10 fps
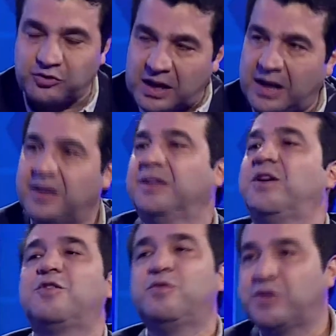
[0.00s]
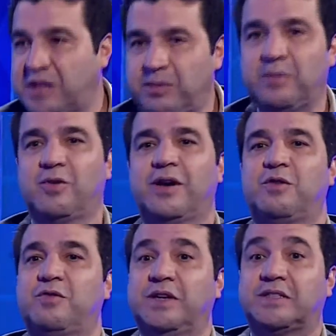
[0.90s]
Já. Então é com você mesmo que eu quero
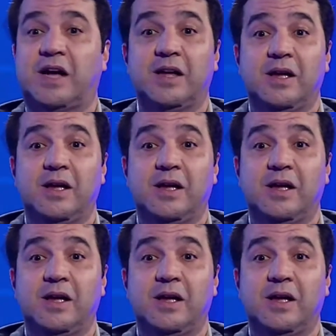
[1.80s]
conversar.